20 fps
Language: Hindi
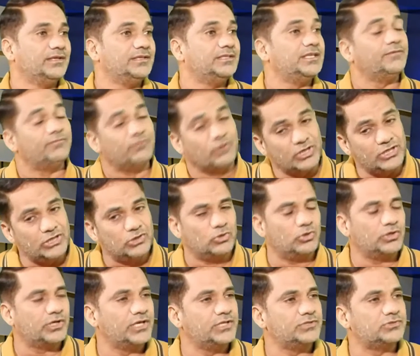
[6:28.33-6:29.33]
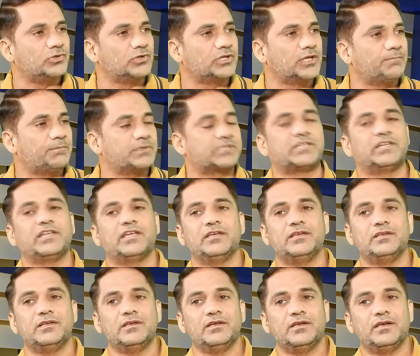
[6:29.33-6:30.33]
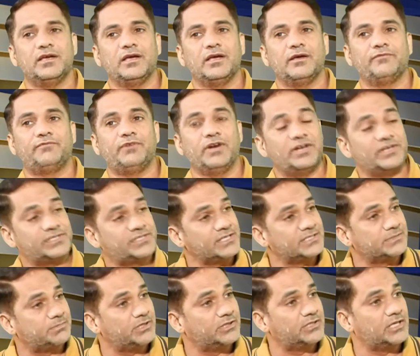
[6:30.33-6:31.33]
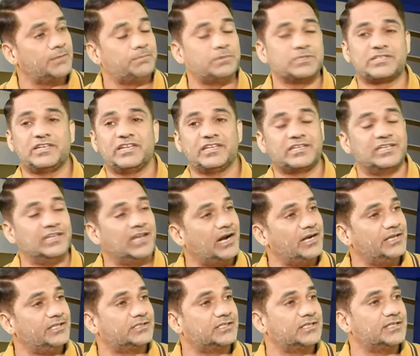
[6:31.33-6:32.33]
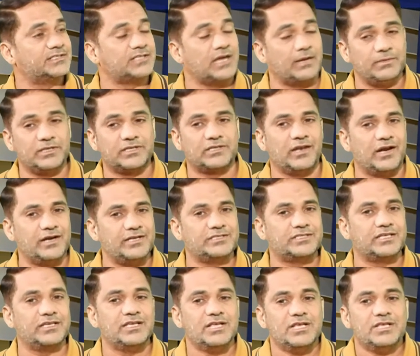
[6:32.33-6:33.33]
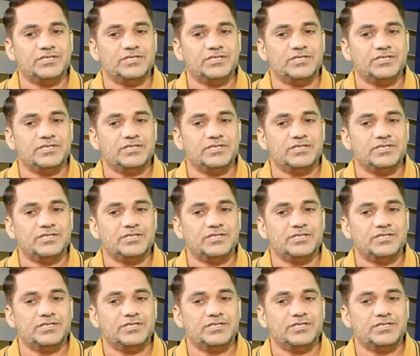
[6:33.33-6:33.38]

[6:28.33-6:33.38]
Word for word: ये वही लोग हैं जो कि पिछले फेडरेशन में थे पिछले खिलाड़ी थे सबक खिलाड़ी थे